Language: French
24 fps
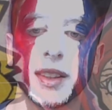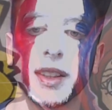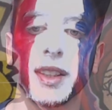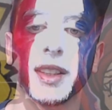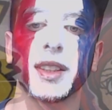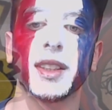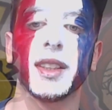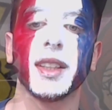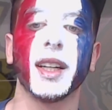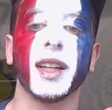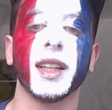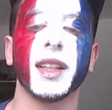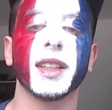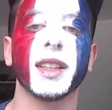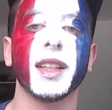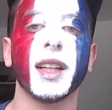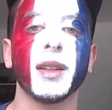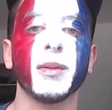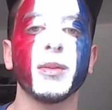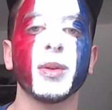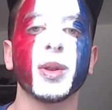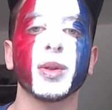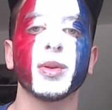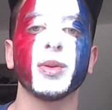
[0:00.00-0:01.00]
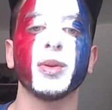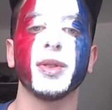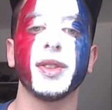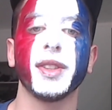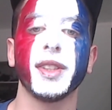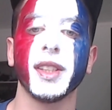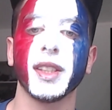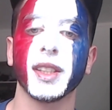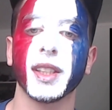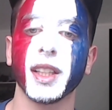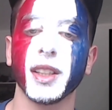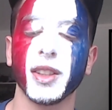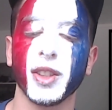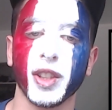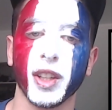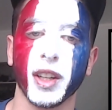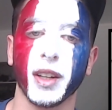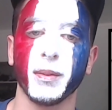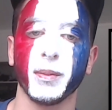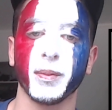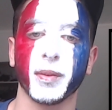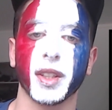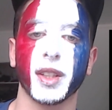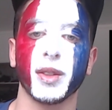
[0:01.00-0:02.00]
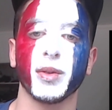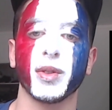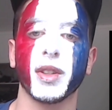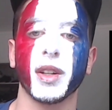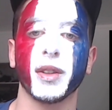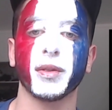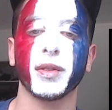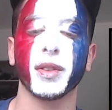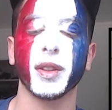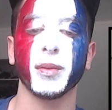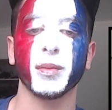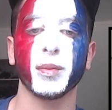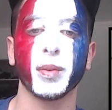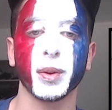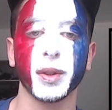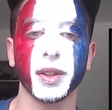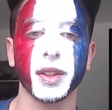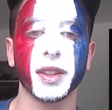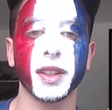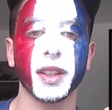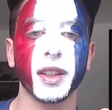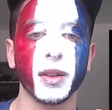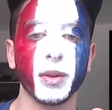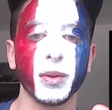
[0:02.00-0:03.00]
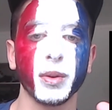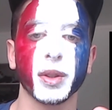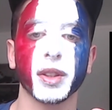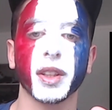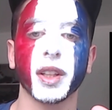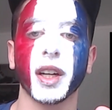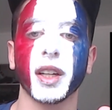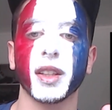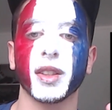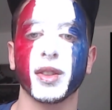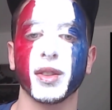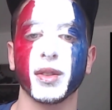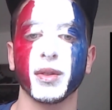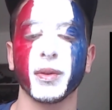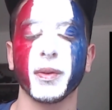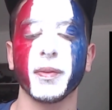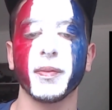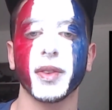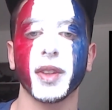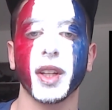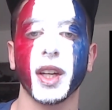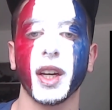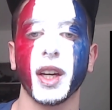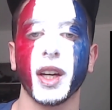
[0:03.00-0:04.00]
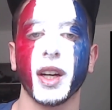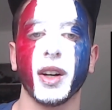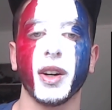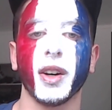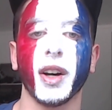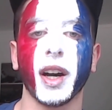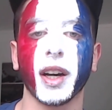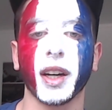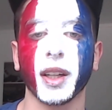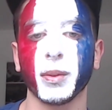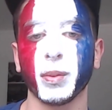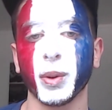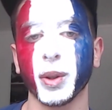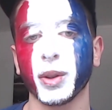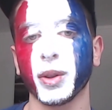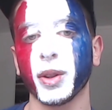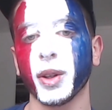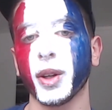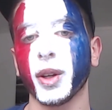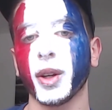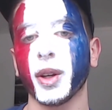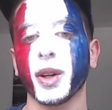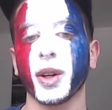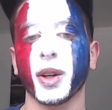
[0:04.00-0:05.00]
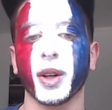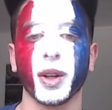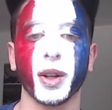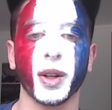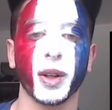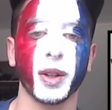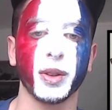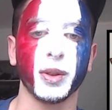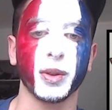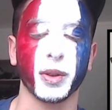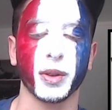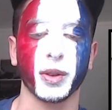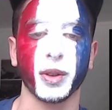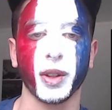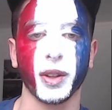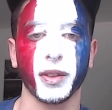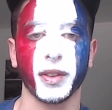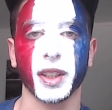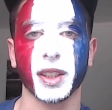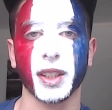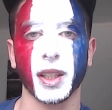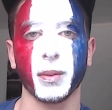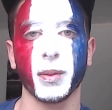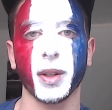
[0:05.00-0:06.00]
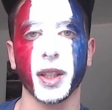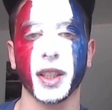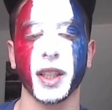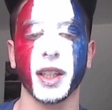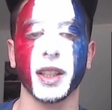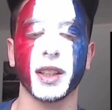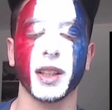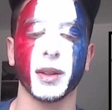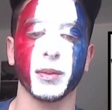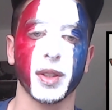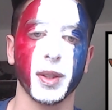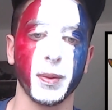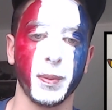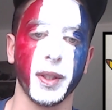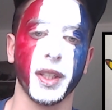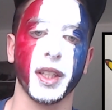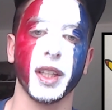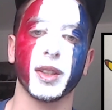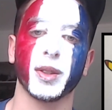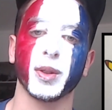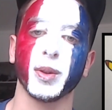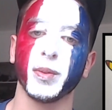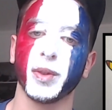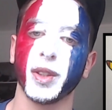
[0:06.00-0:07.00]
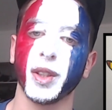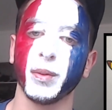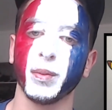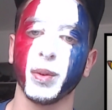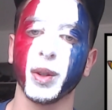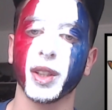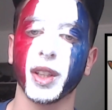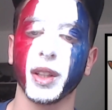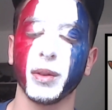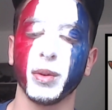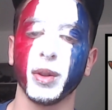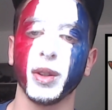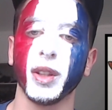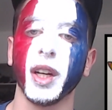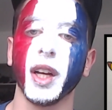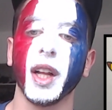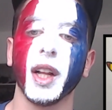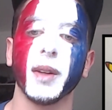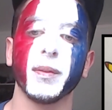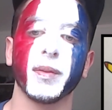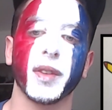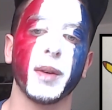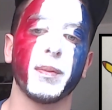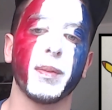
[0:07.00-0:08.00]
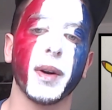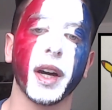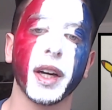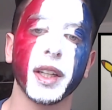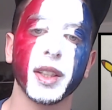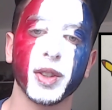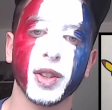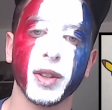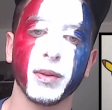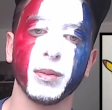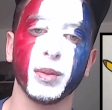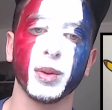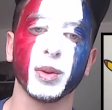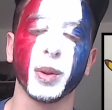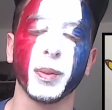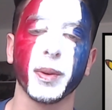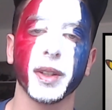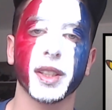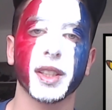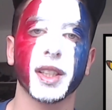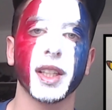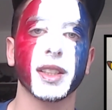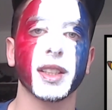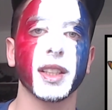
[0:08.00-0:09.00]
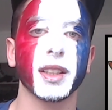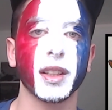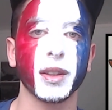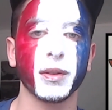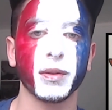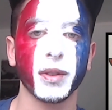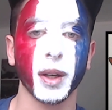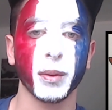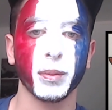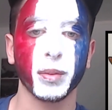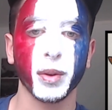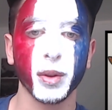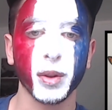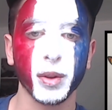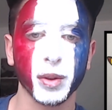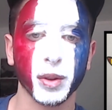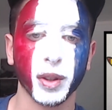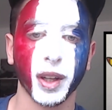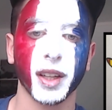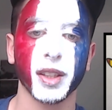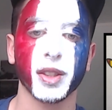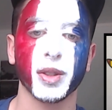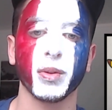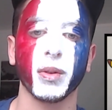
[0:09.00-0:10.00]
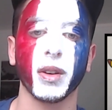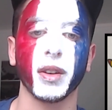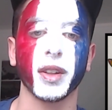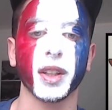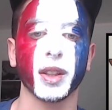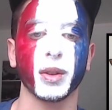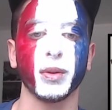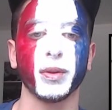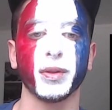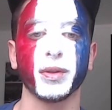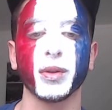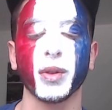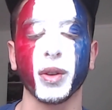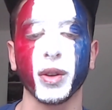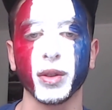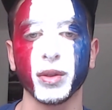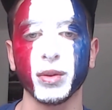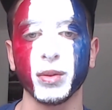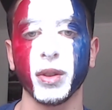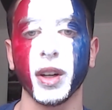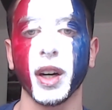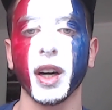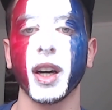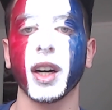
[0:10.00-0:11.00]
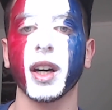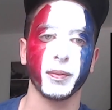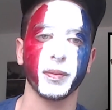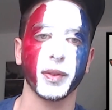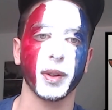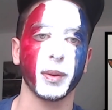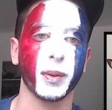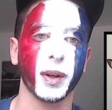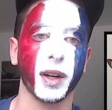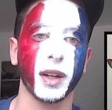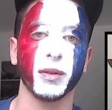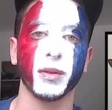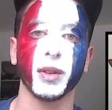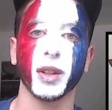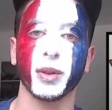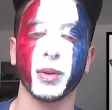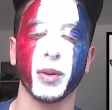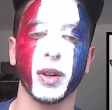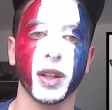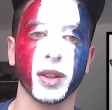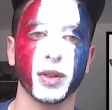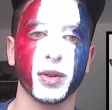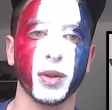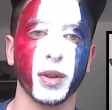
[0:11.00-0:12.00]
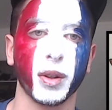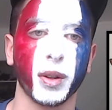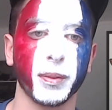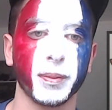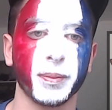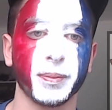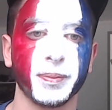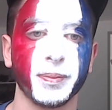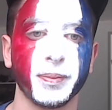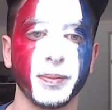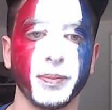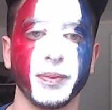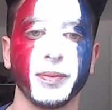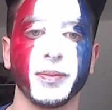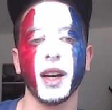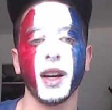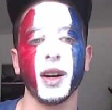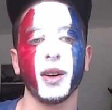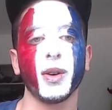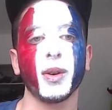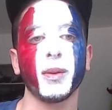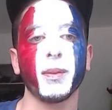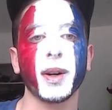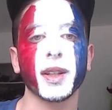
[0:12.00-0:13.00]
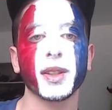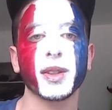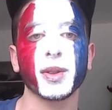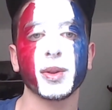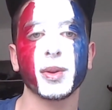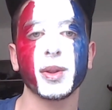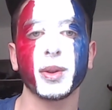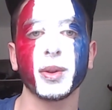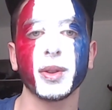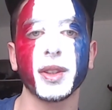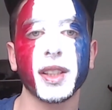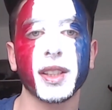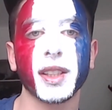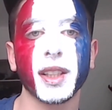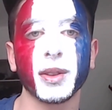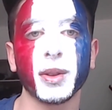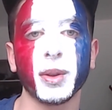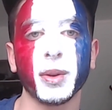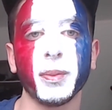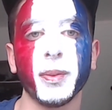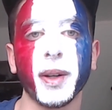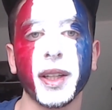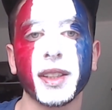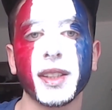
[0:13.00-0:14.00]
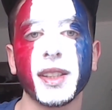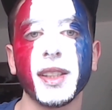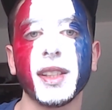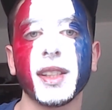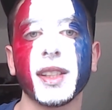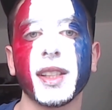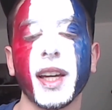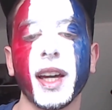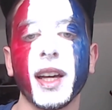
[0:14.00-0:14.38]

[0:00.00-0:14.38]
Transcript: qui a également eu 17 gemmes qui nous a fait une petite illustration euh, Harry Potter, euh, donc dans, avec sa baguette, un petit Pikachu, une petite Pokéball. Et pareil, j'aime beaucoup parce qu'il y a cet effet un peu illustration avec le fond en noir. Bravo à toi Arthur. On passe ensuite au dessin de Matisse